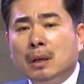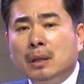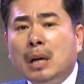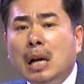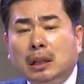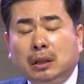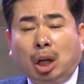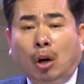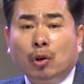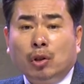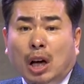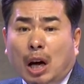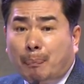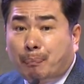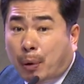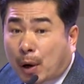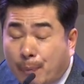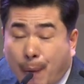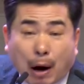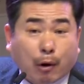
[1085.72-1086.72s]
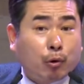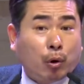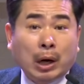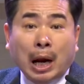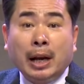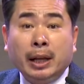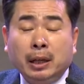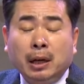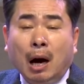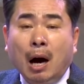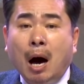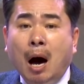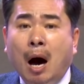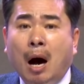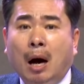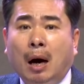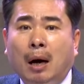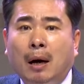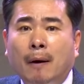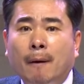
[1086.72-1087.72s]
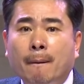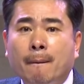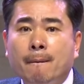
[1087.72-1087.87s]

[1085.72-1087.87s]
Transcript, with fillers: 야, 선유에 불 받고 나니까